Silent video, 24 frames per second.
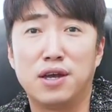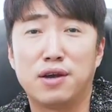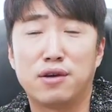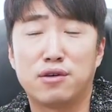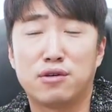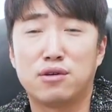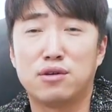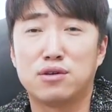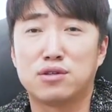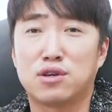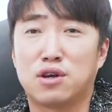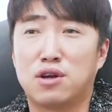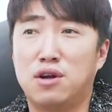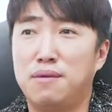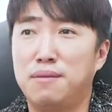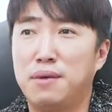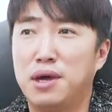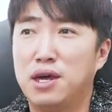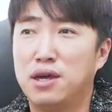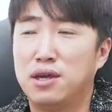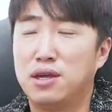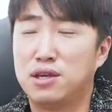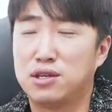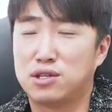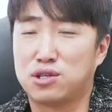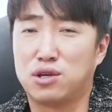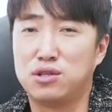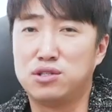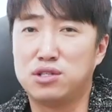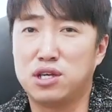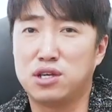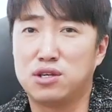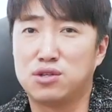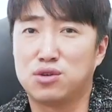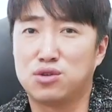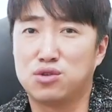그런 것처럼 이
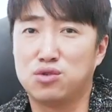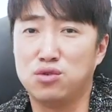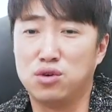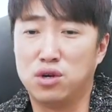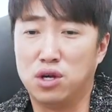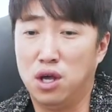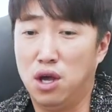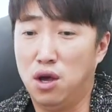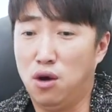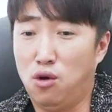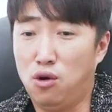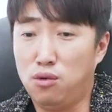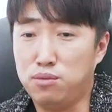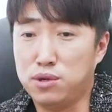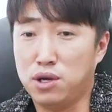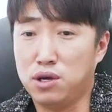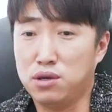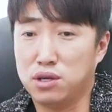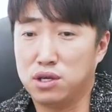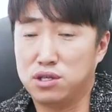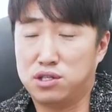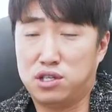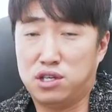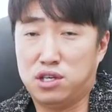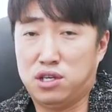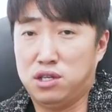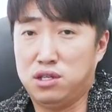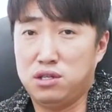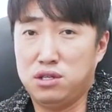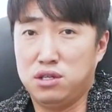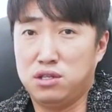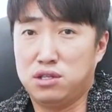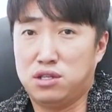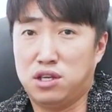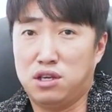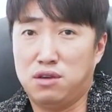전쟁에서도 홈 경기
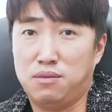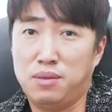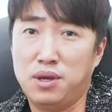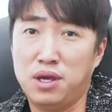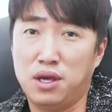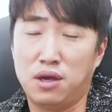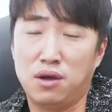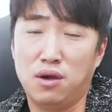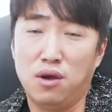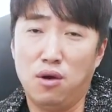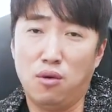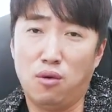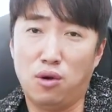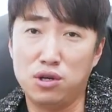지키는 팀이